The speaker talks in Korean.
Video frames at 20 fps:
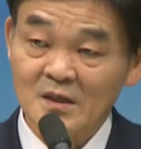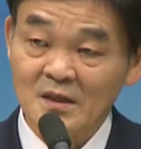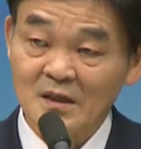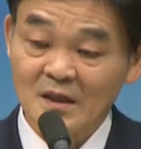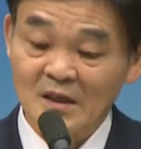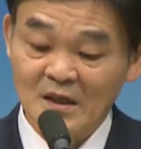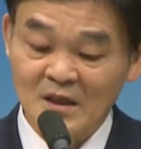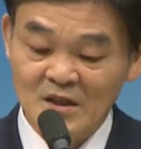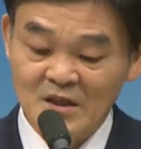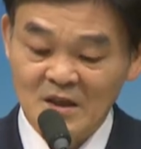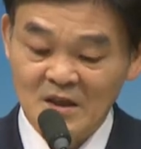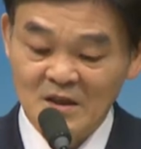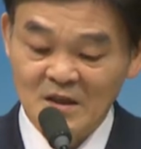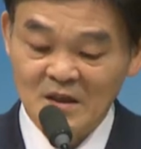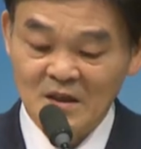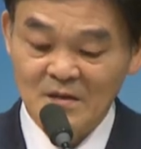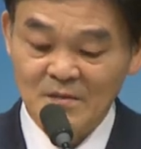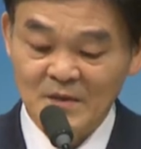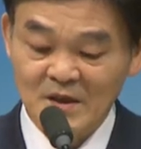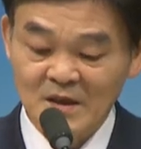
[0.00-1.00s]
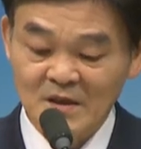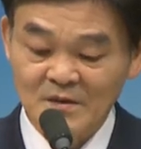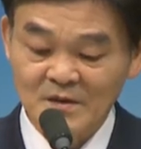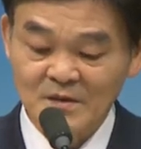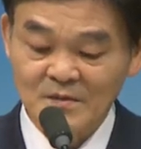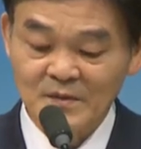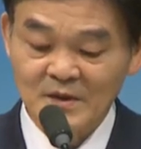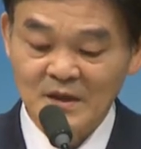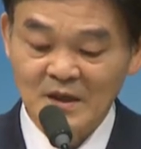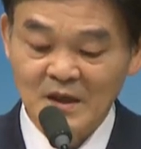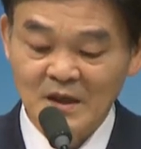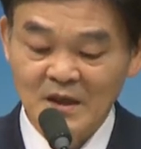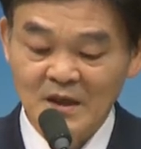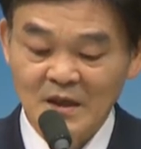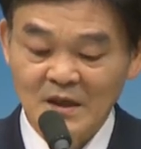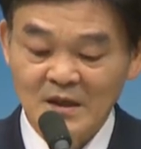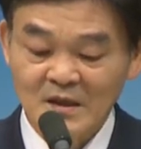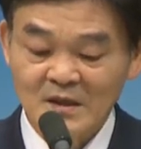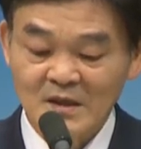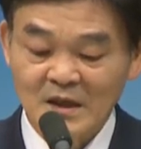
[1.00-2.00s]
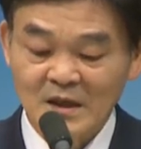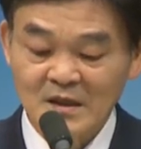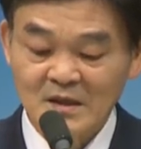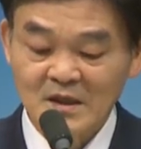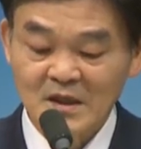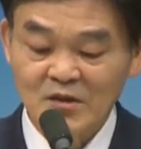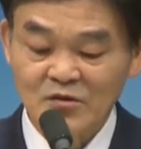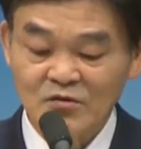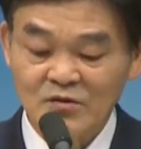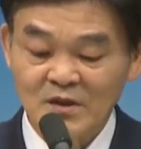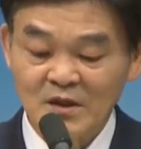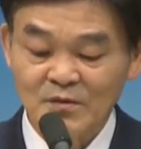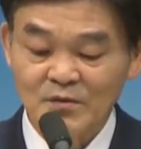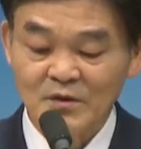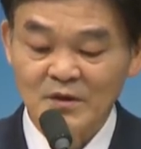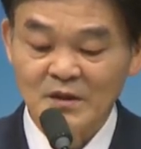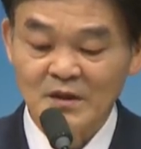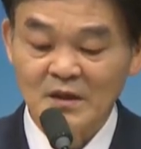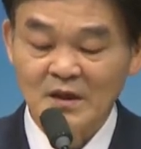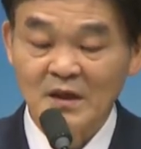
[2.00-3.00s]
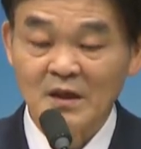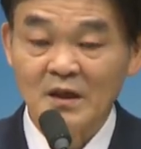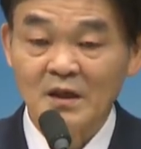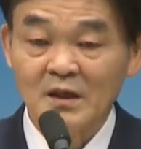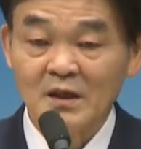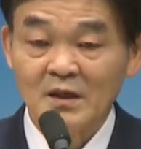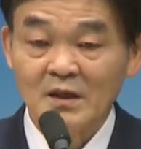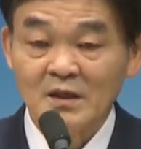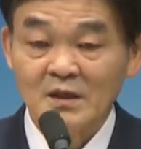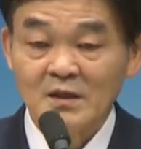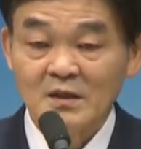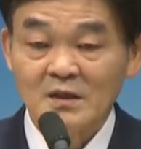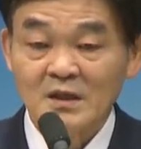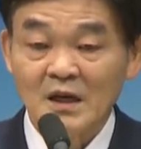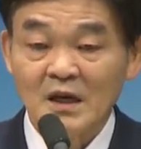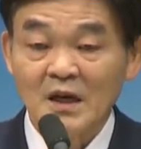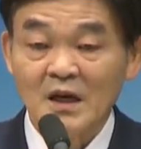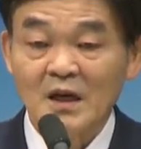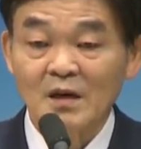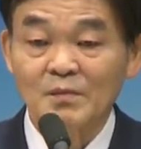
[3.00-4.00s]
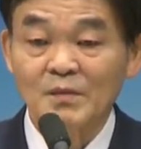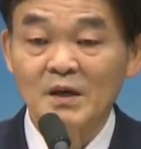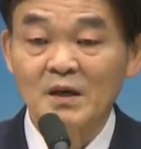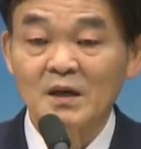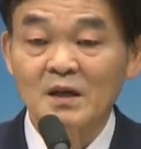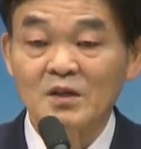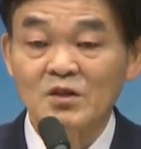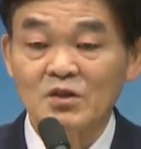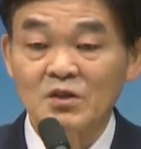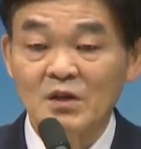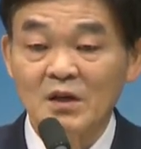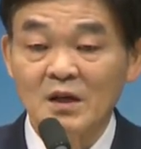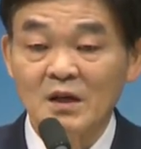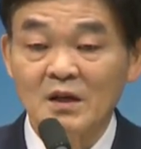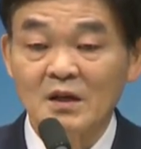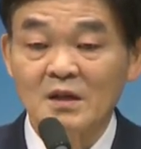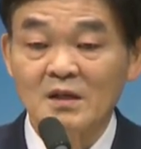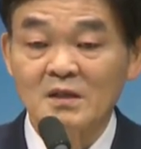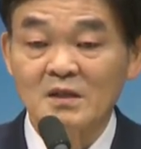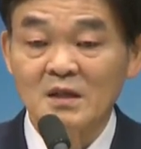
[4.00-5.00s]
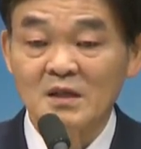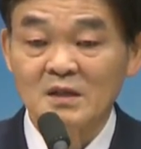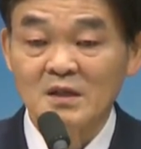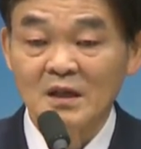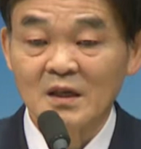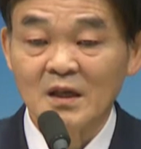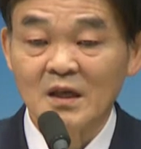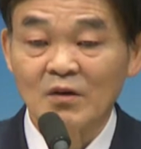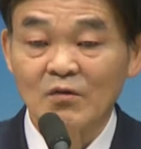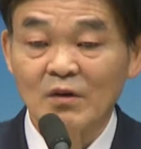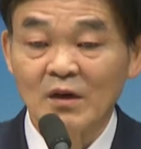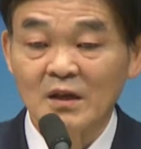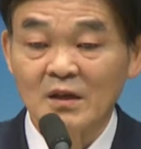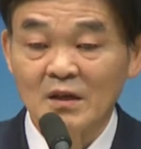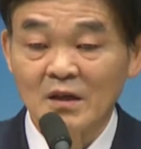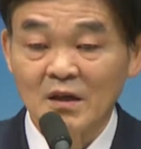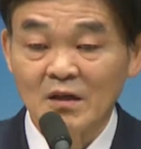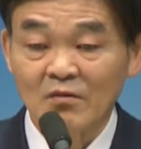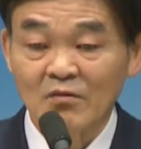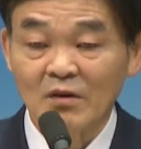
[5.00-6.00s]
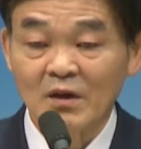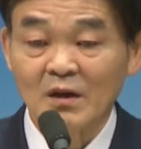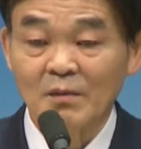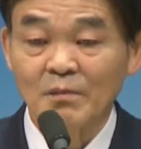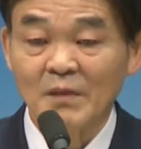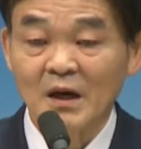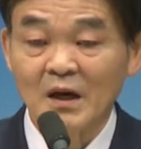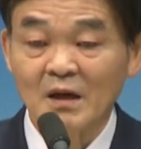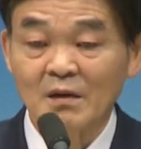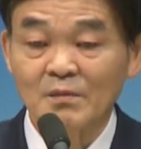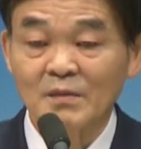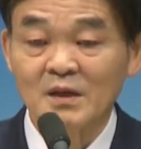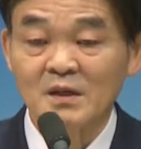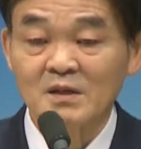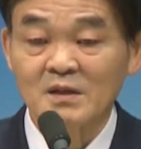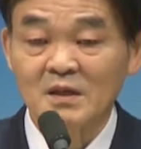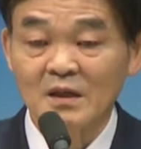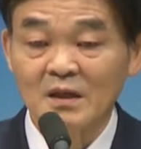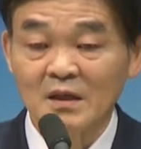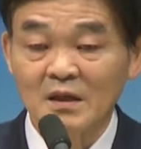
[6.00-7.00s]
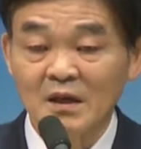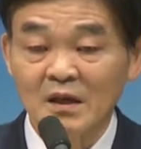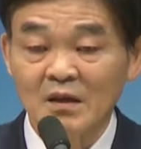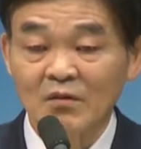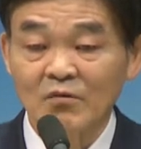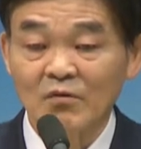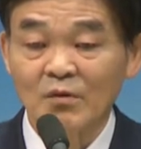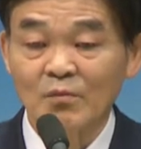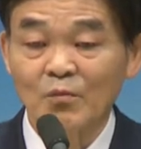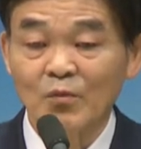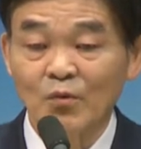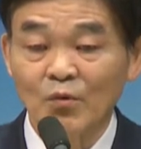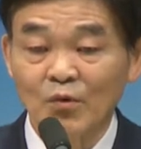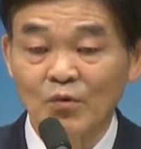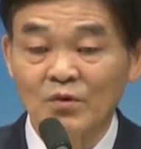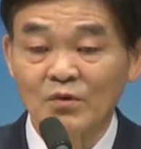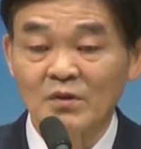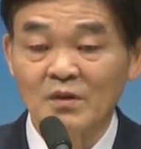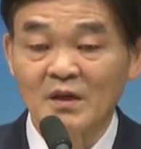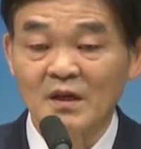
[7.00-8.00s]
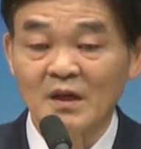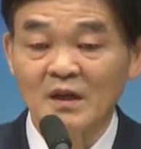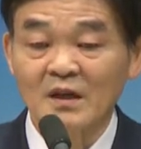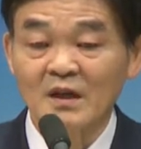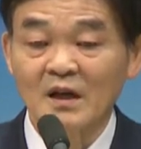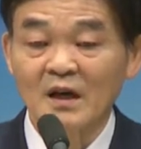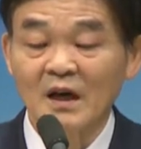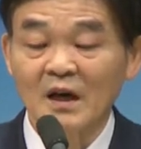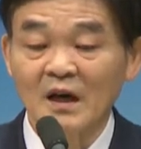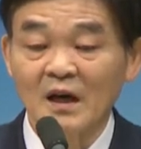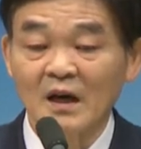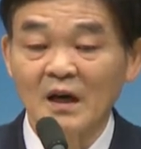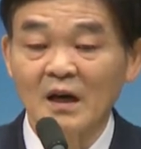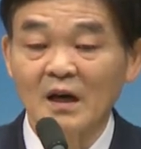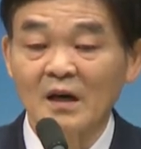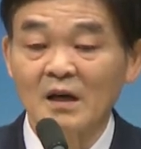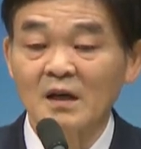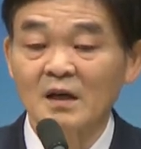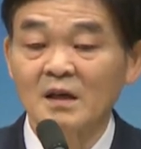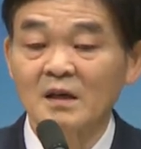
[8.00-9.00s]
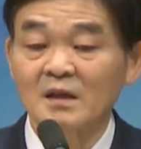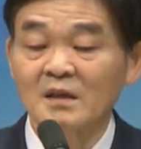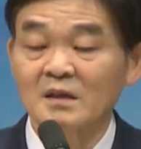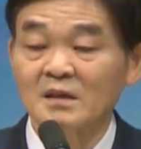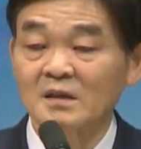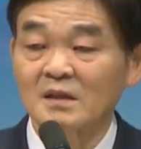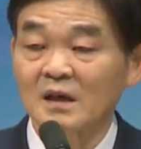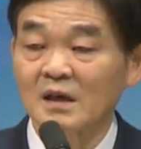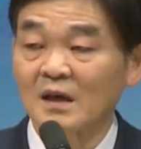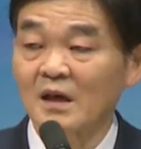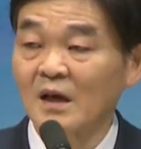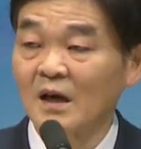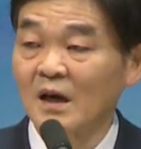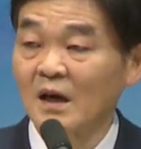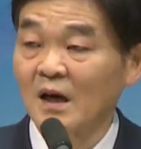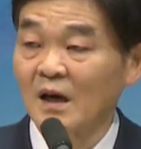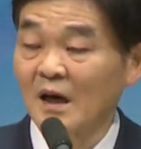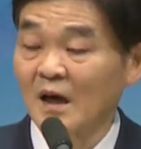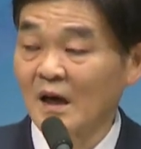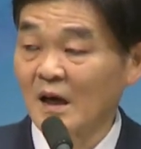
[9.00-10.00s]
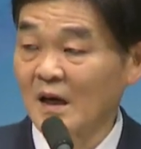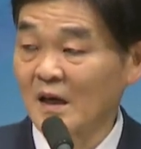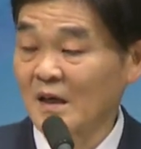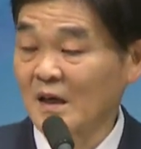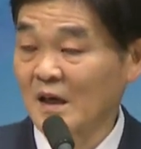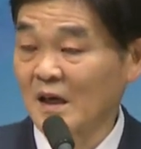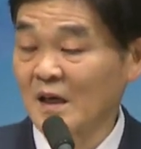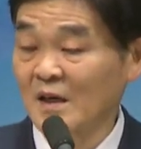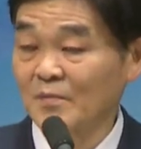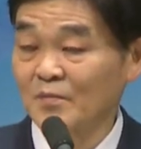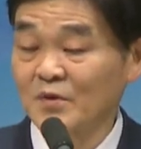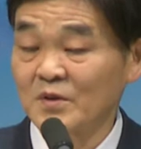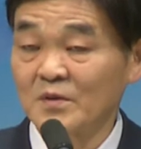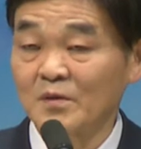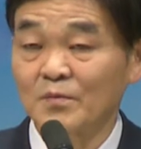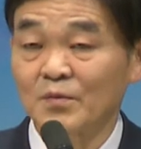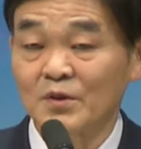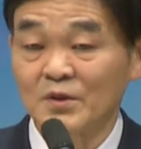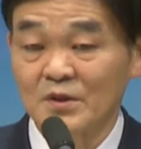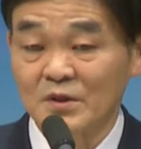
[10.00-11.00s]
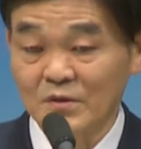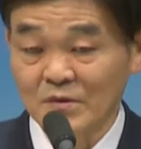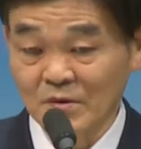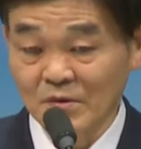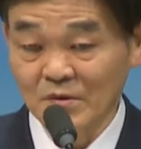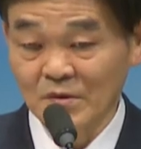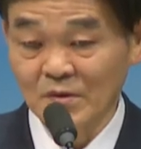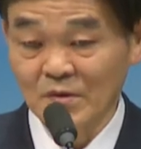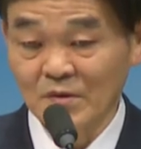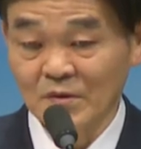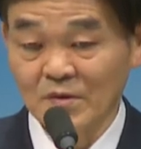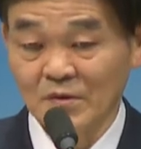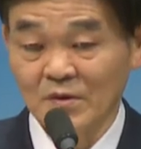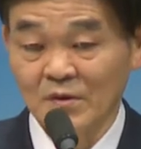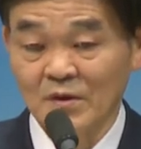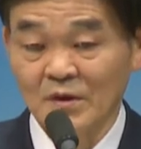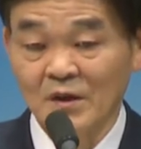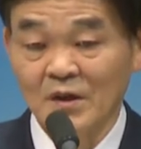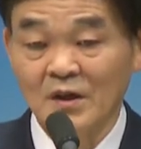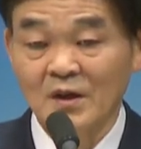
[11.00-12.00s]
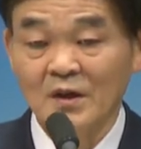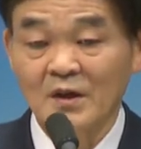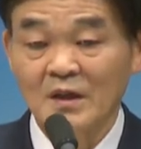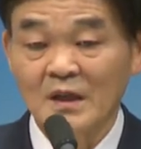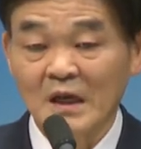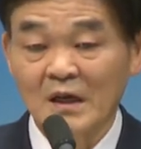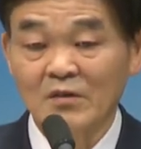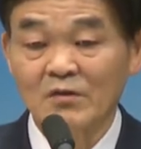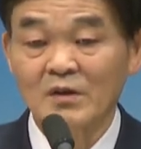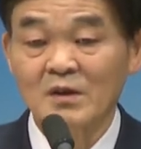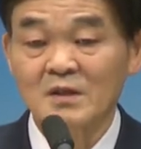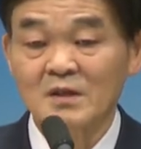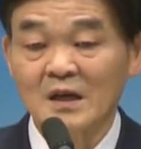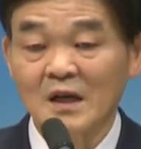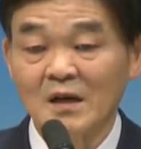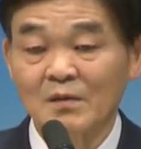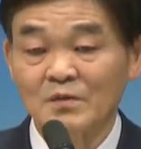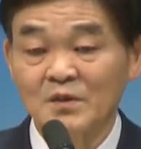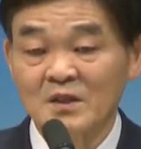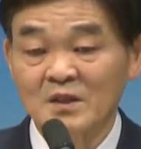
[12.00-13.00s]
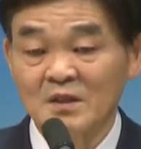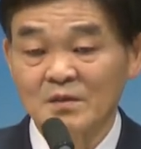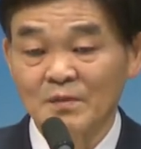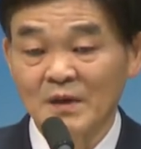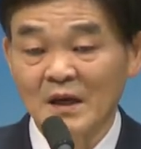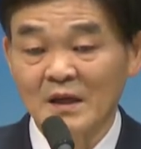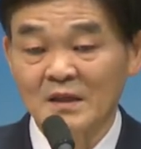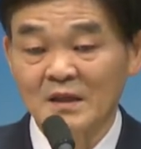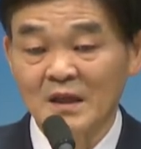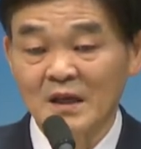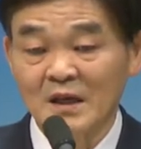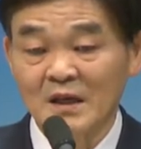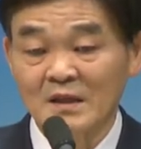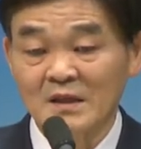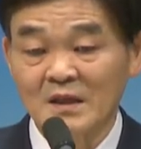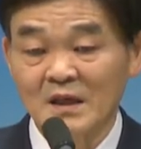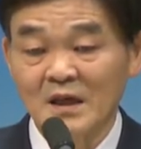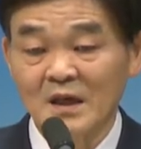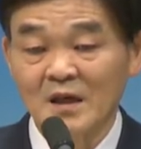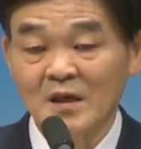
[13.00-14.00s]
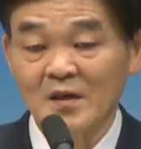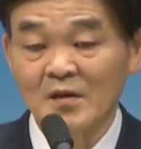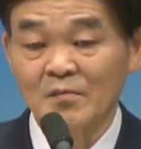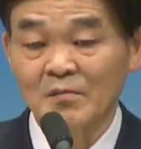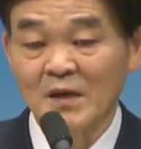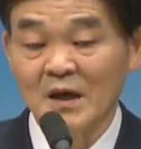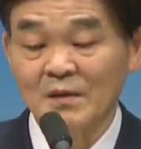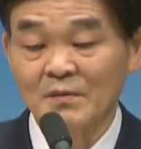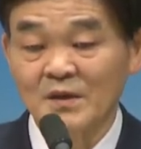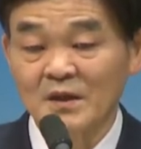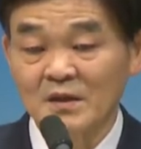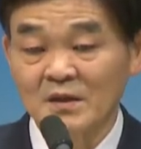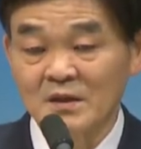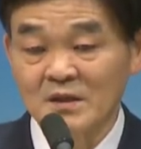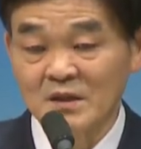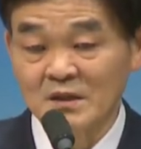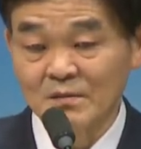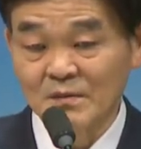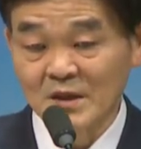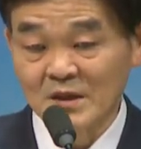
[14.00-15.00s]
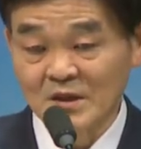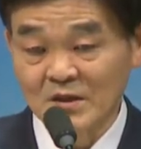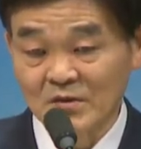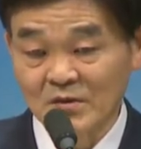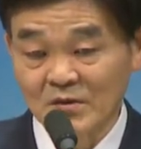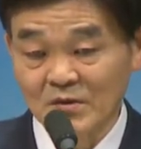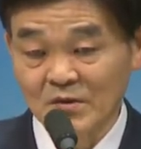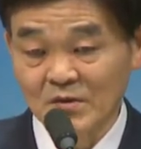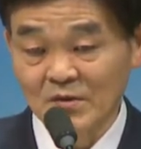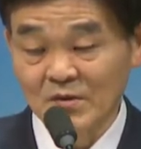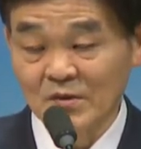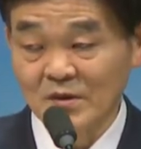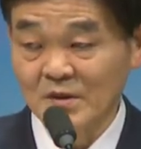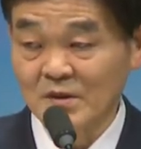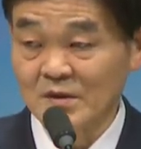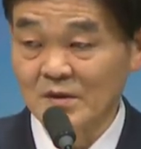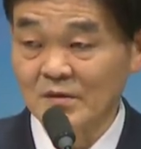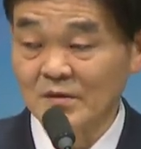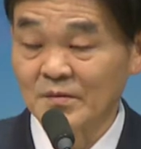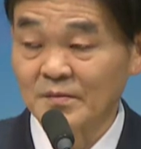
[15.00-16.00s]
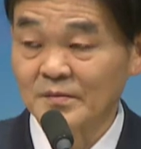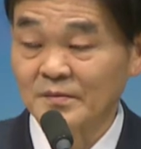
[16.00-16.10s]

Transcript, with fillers: 인간의 죄를 이렇게 말했습니다. 장세기 6장에 보니까 사람의 죄악이 세상의 관영함과 마음의 생각 모든 계획이 항상 악할 뿐임을 보시고 땅 위에 사람을 지으시면 한탄하사 마음에 근심하시고 그랬어요.